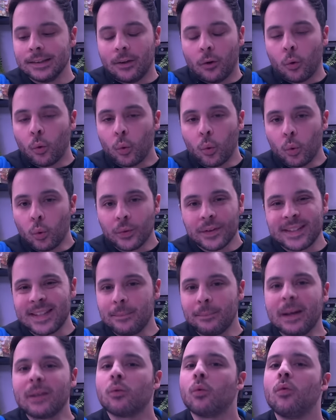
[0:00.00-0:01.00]
on ne sait
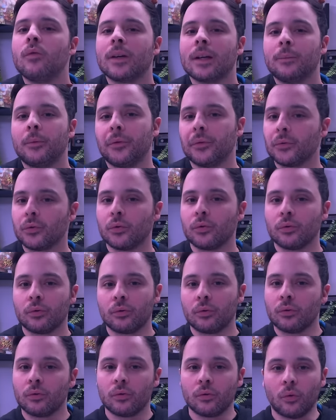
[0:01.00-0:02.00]
pas trop vraiment
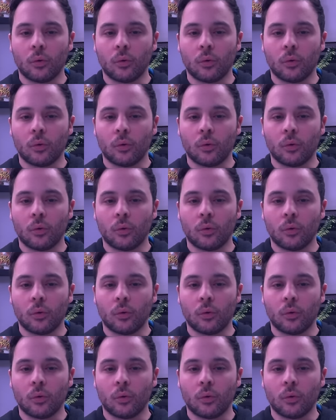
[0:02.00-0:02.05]
de.